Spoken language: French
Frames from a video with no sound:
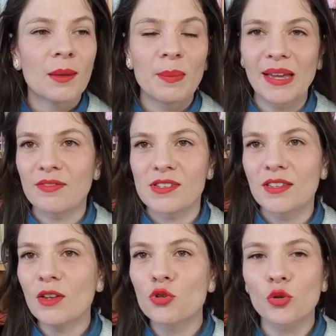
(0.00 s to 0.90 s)
Bref,
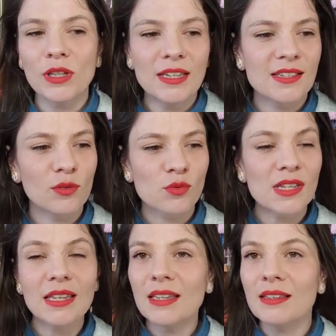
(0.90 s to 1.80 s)
c'était une journée qui
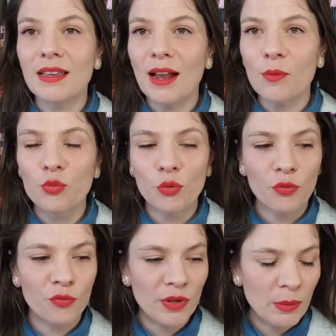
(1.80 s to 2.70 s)
s'annonçait idéale pour
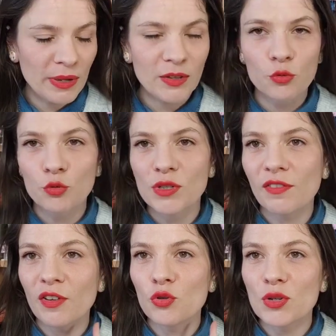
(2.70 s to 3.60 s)
filmer. Donc je vous ai
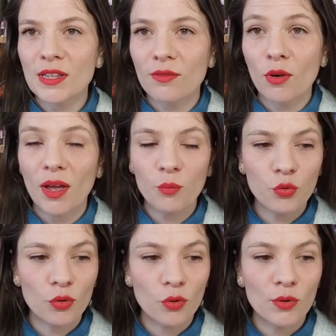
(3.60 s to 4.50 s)
fait juste avant un
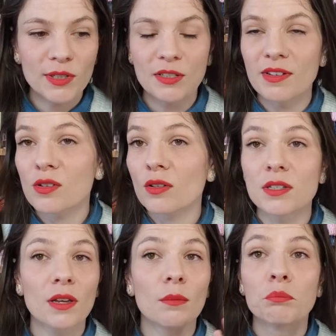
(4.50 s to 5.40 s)
book haul qui va
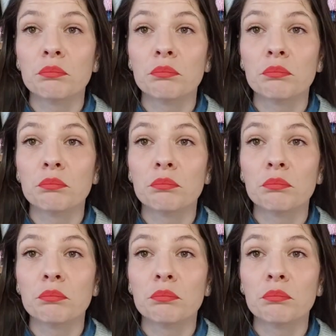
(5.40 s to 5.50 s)
sortir,